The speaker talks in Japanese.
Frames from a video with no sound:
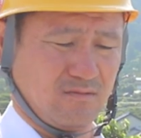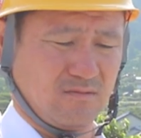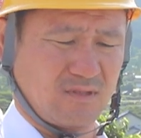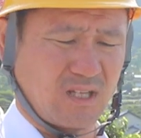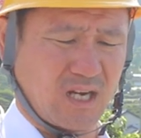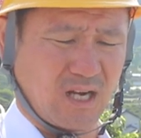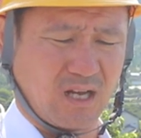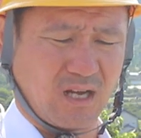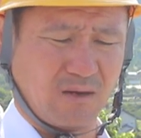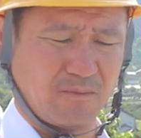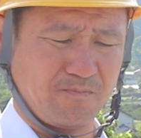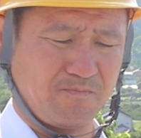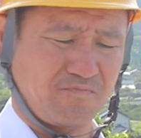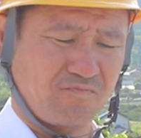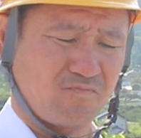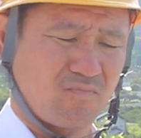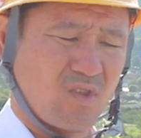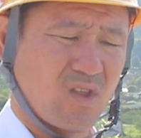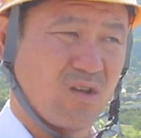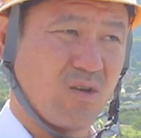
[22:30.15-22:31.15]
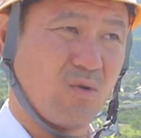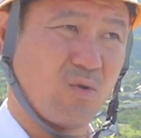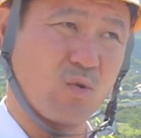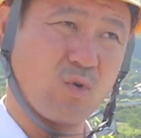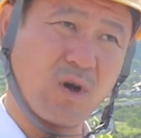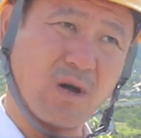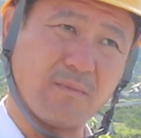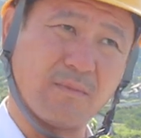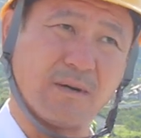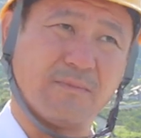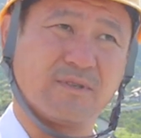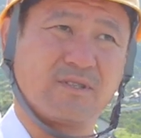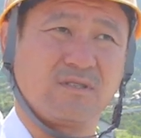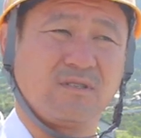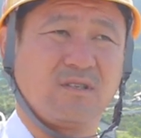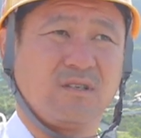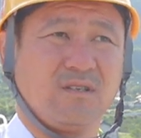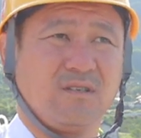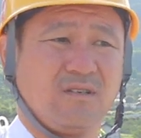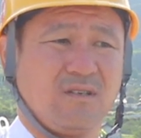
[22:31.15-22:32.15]
うん、だから俺はまあ別
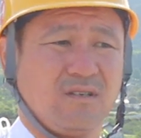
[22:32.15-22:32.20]
に